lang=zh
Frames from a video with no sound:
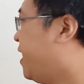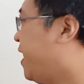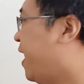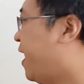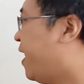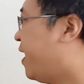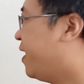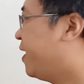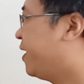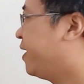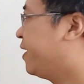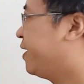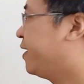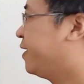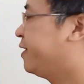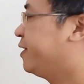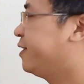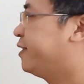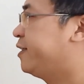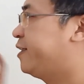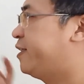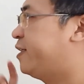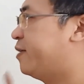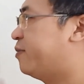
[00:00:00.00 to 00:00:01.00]
健，
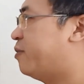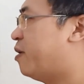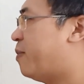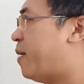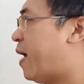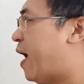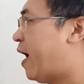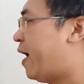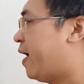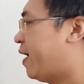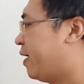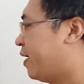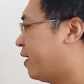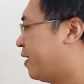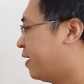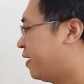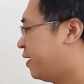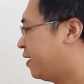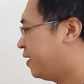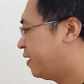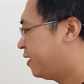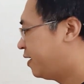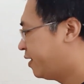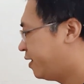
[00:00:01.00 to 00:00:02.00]
怎么办？
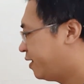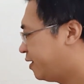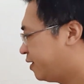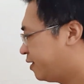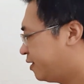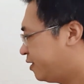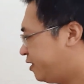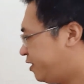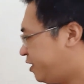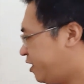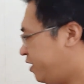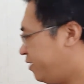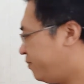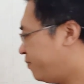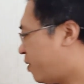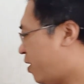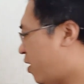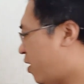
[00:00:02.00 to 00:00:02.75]
进